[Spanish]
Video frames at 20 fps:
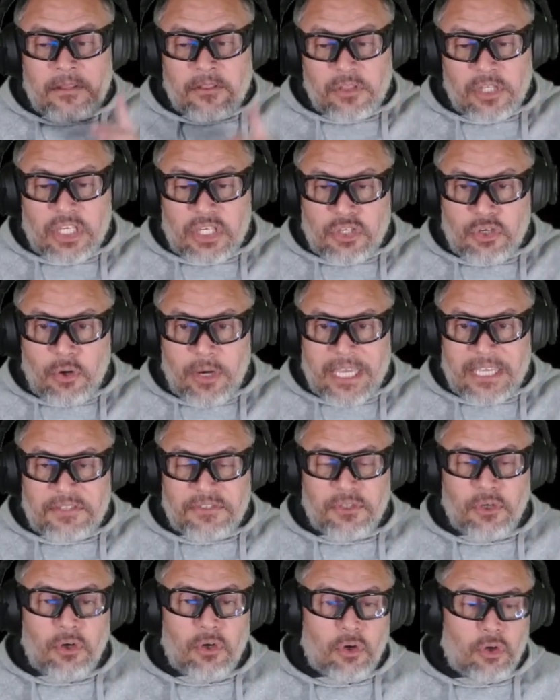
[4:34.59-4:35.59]
Dicho
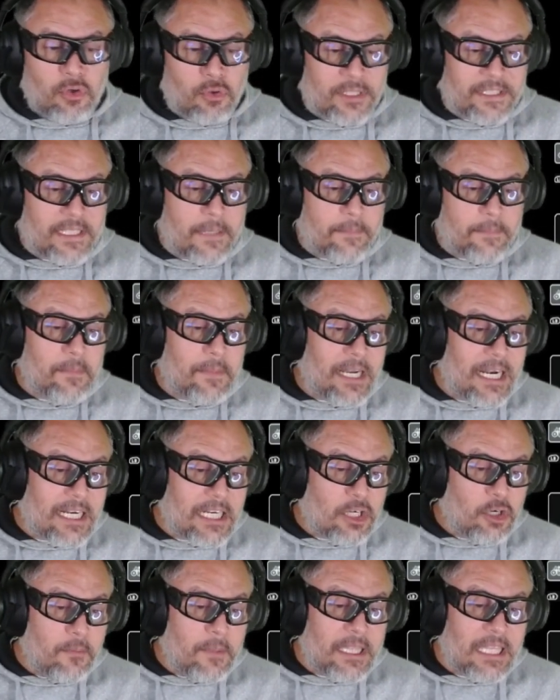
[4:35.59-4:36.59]
esto, con nuestra primera
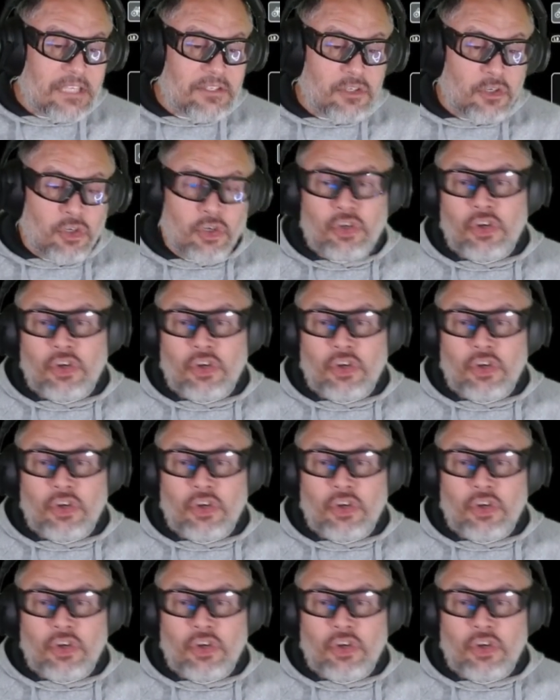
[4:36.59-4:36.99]
recomendación,